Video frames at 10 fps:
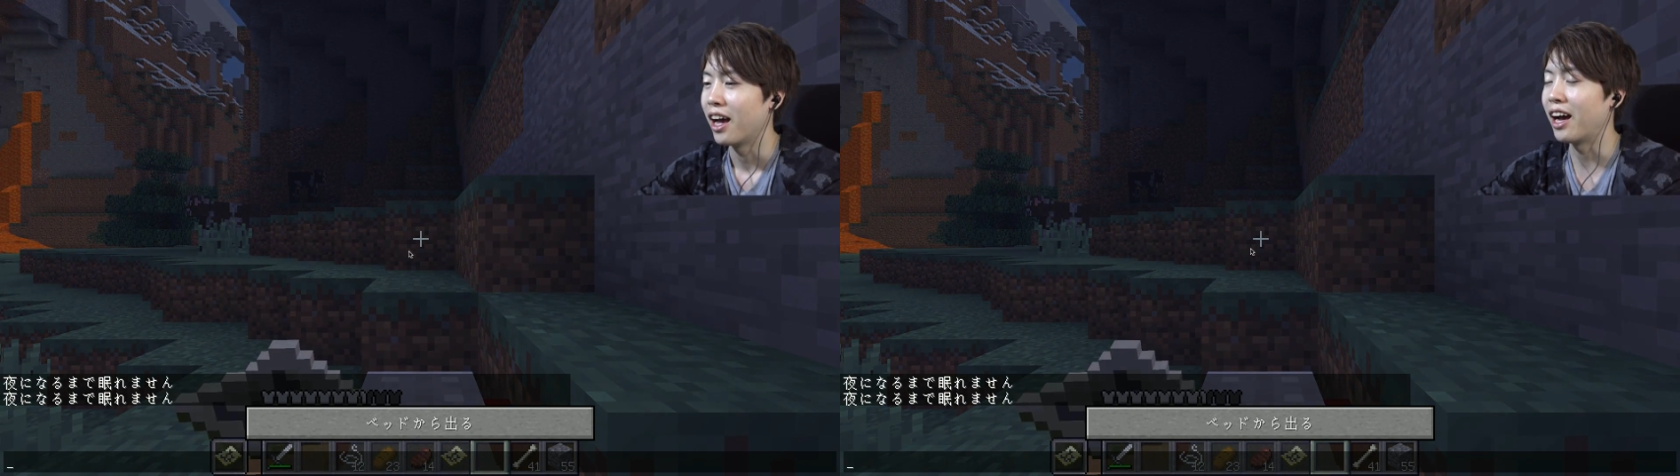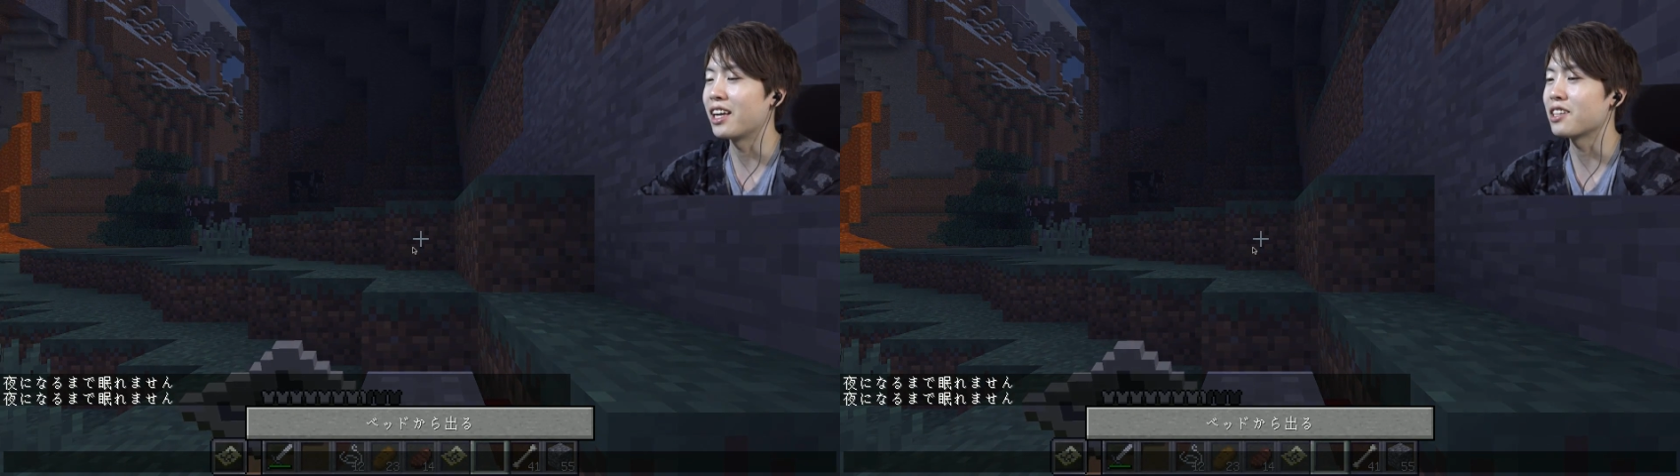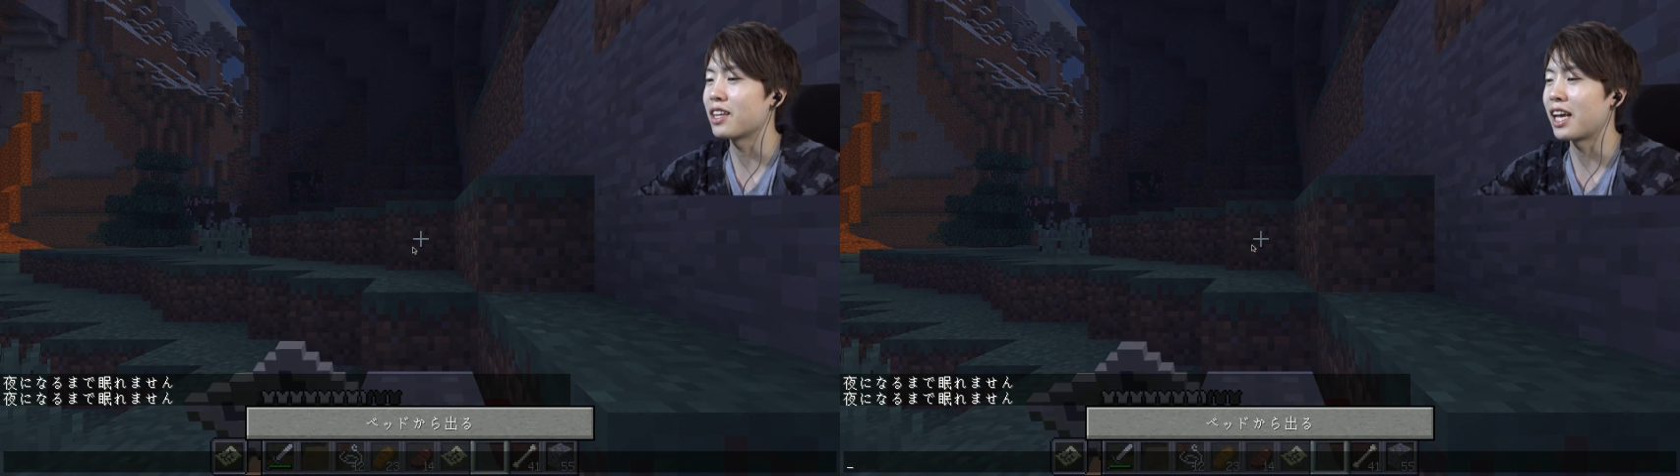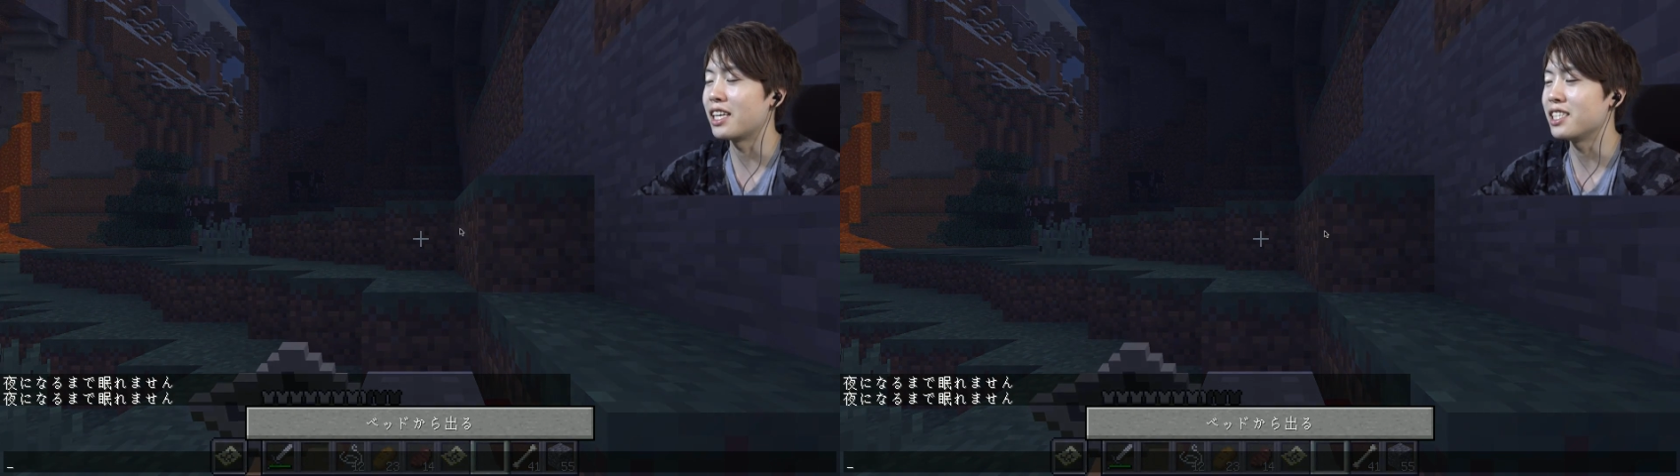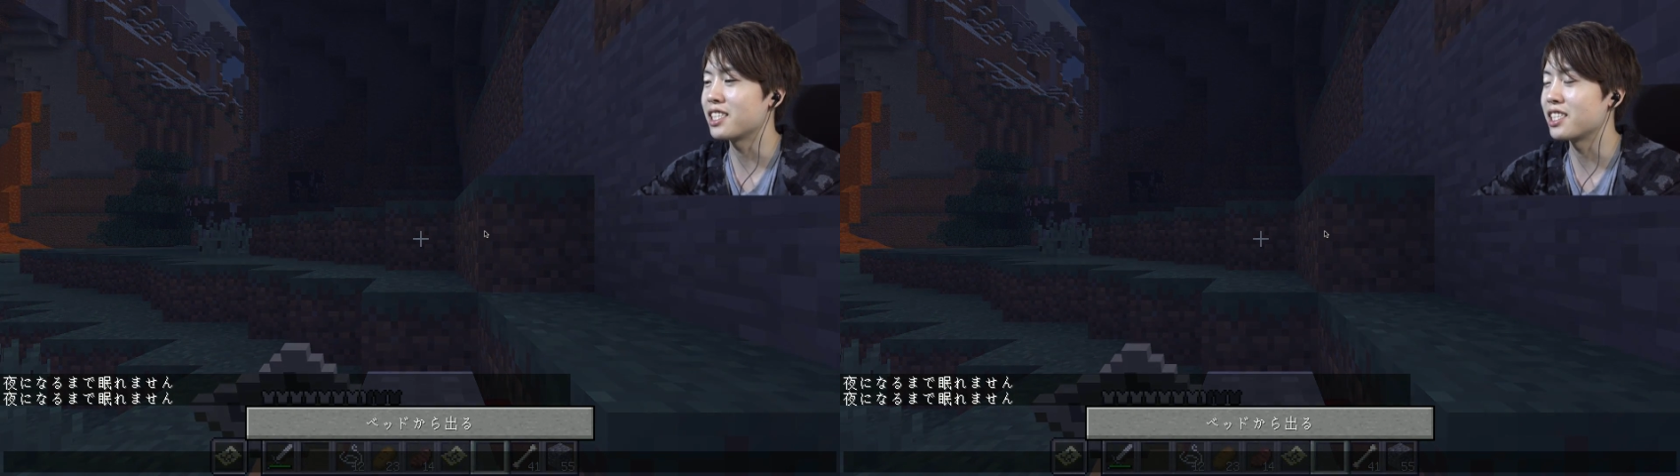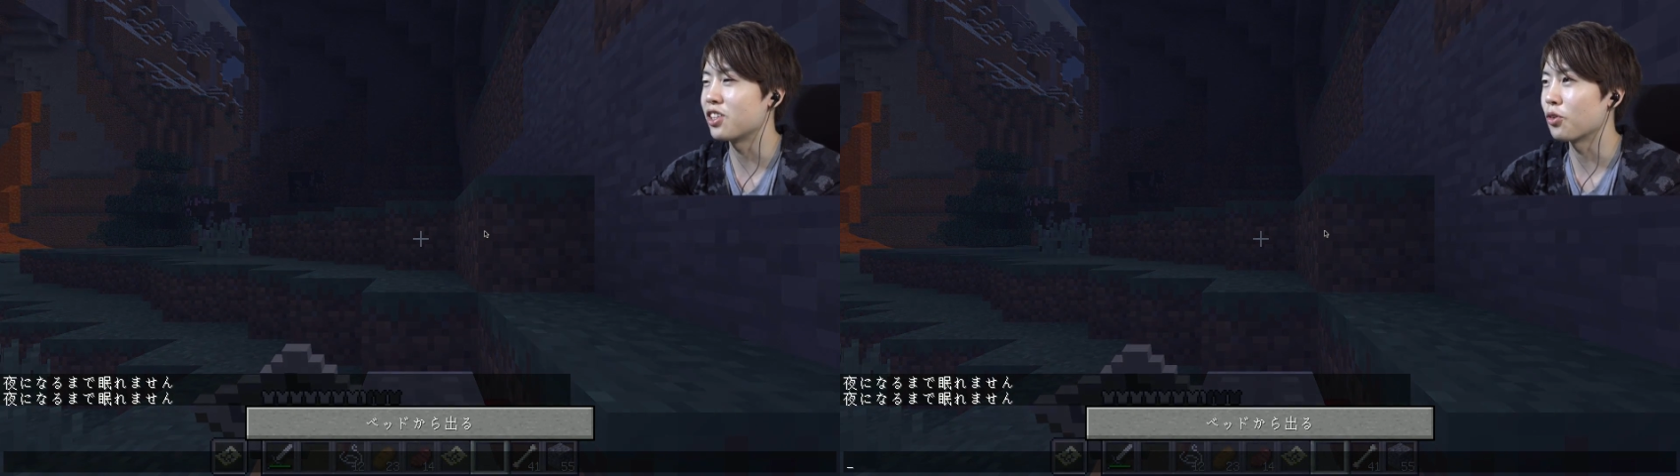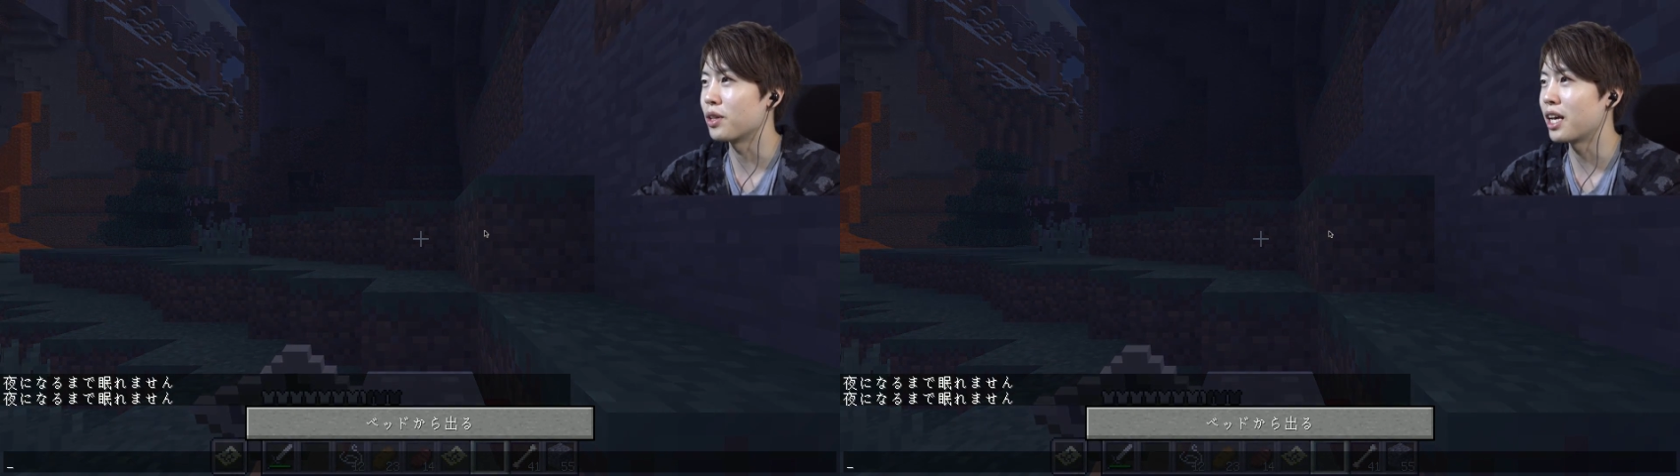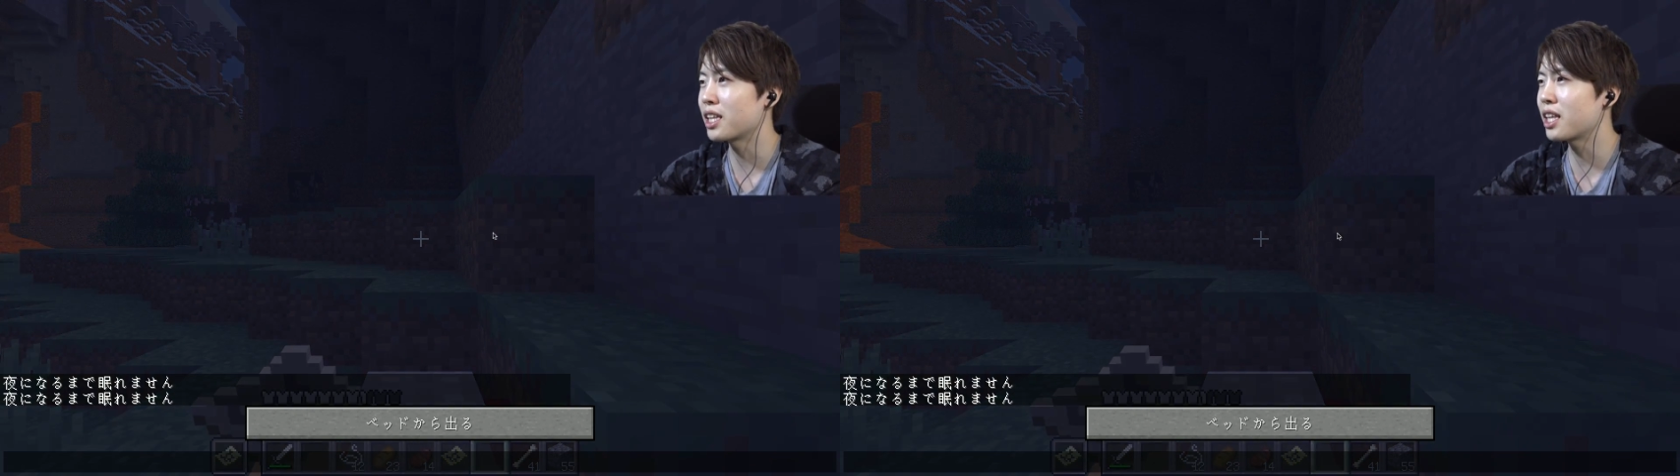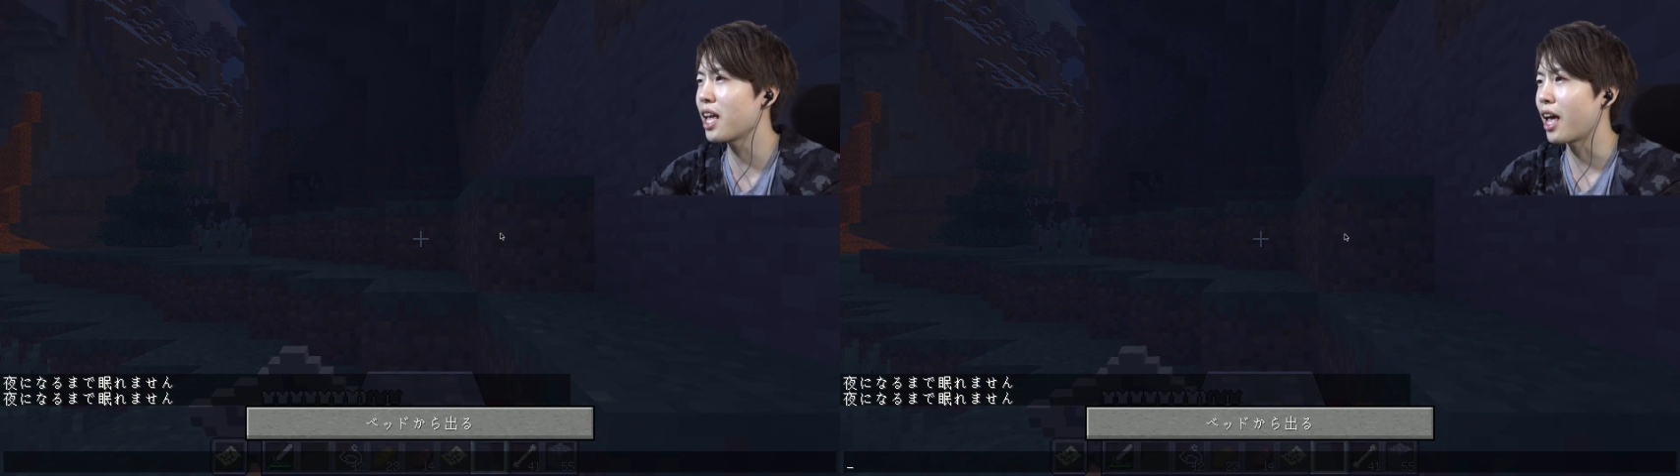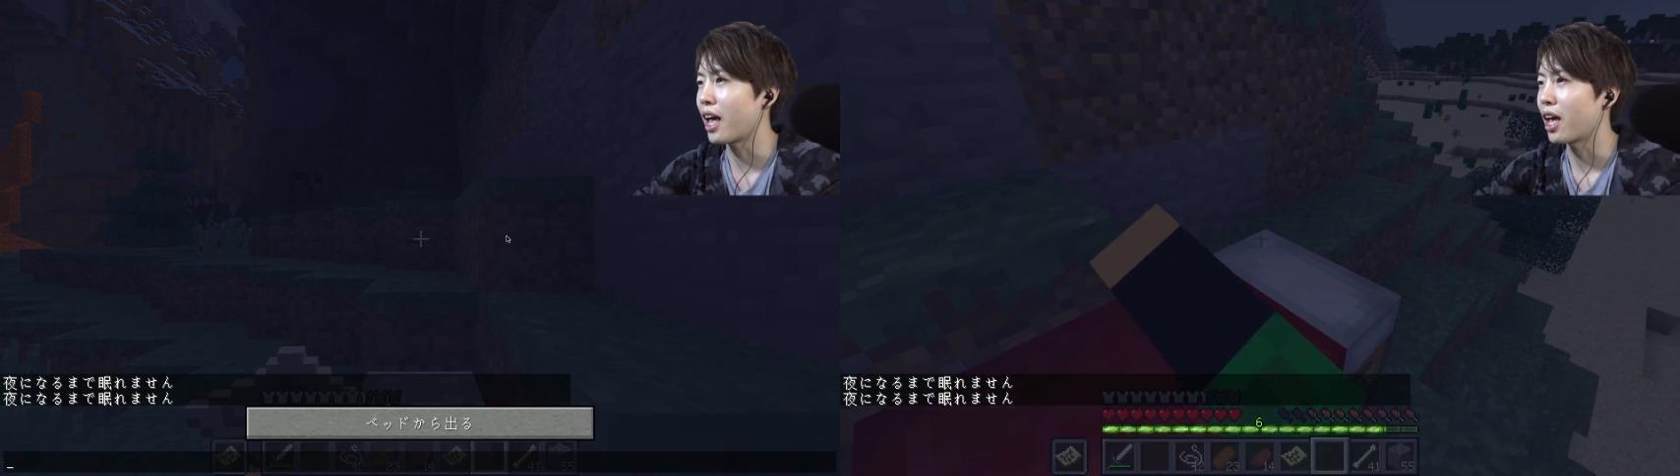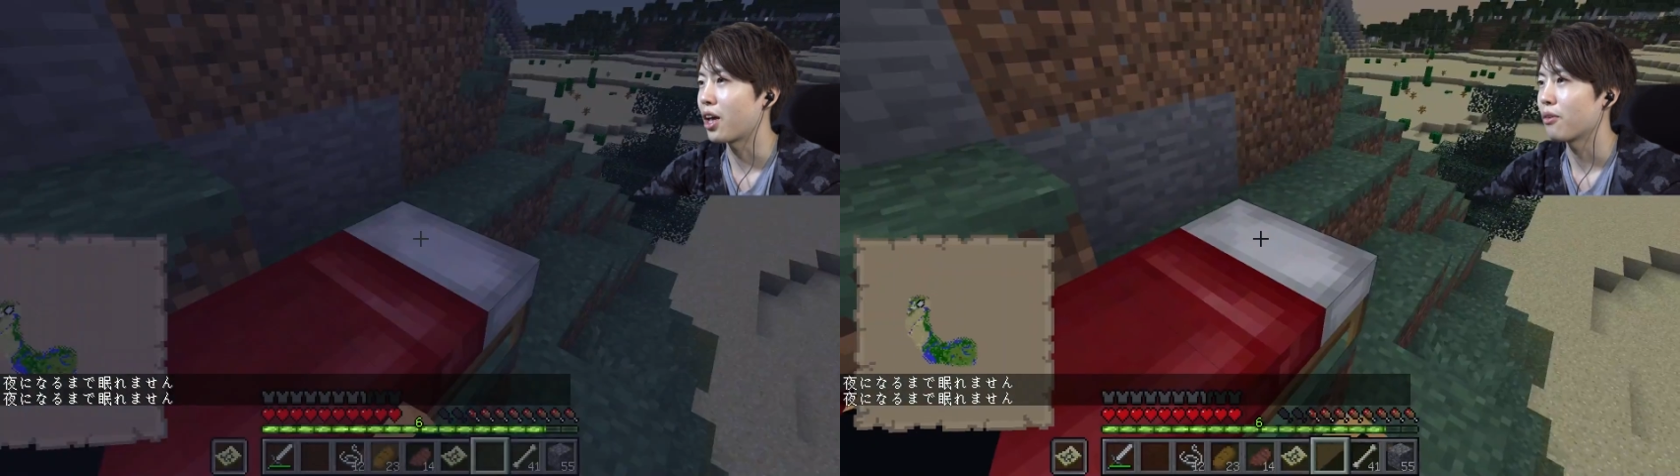はい、ではね、一度寝て、